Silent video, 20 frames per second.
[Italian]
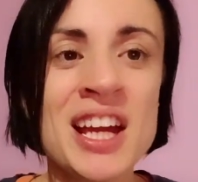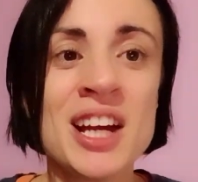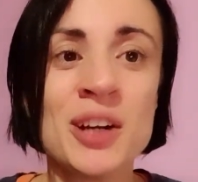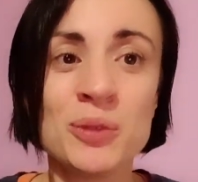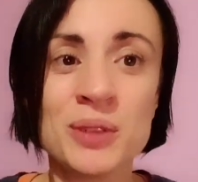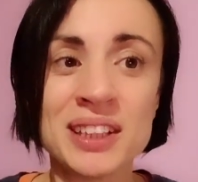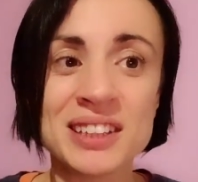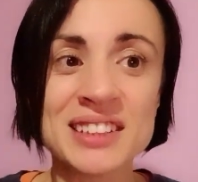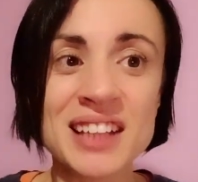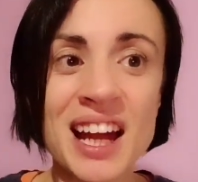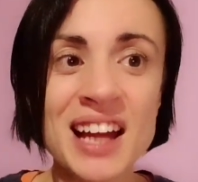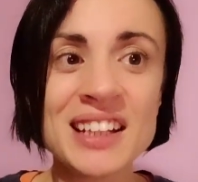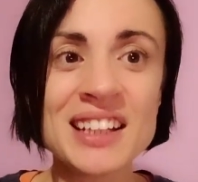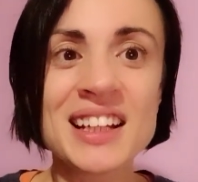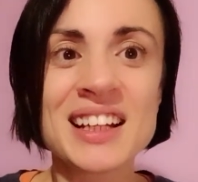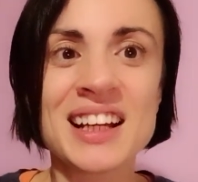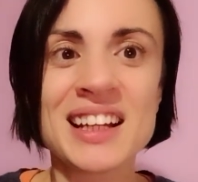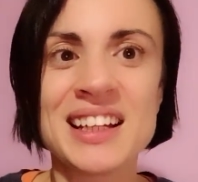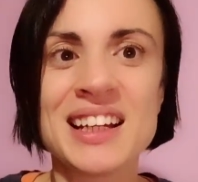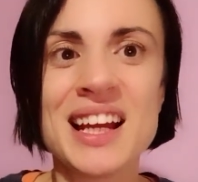Una
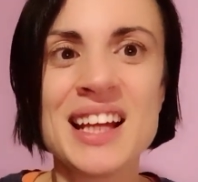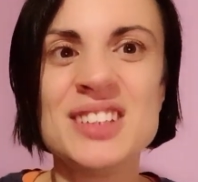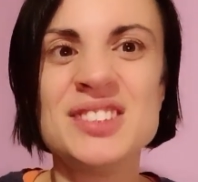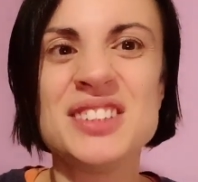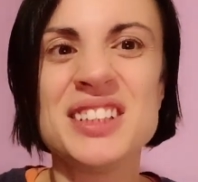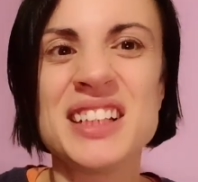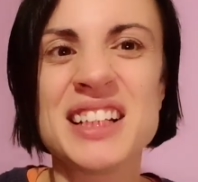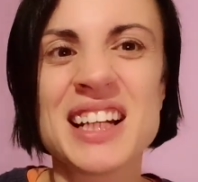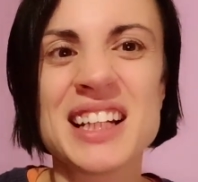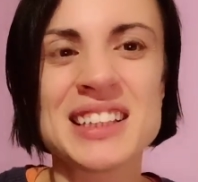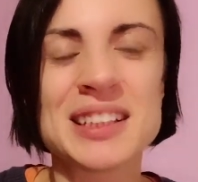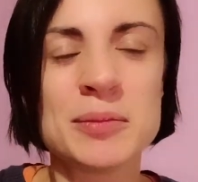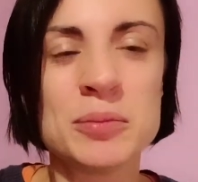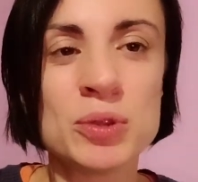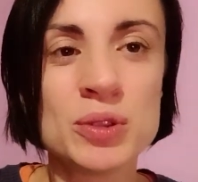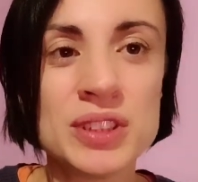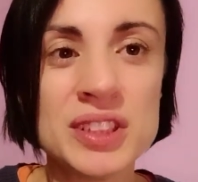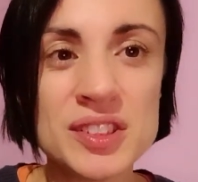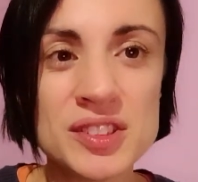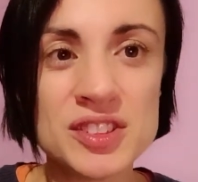Tania che anche lei si è legata
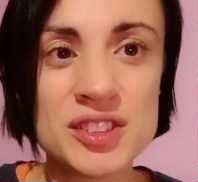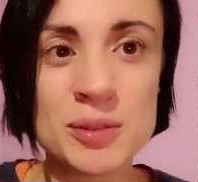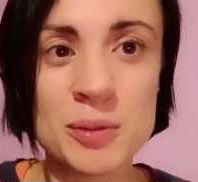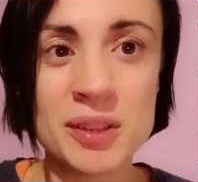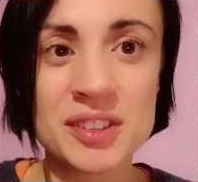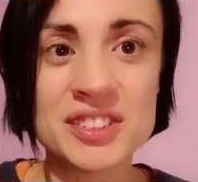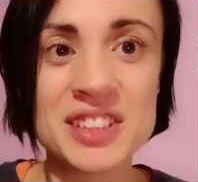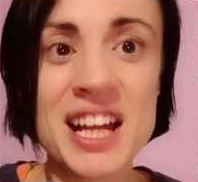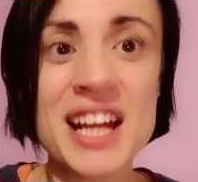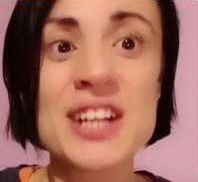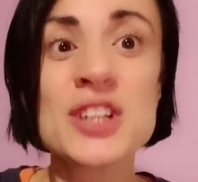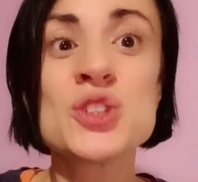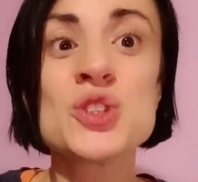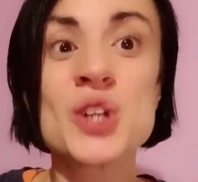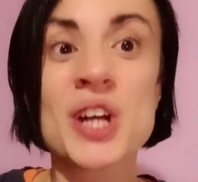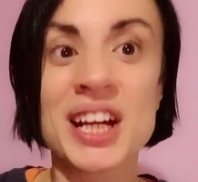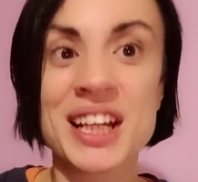moltissimo a Sergio,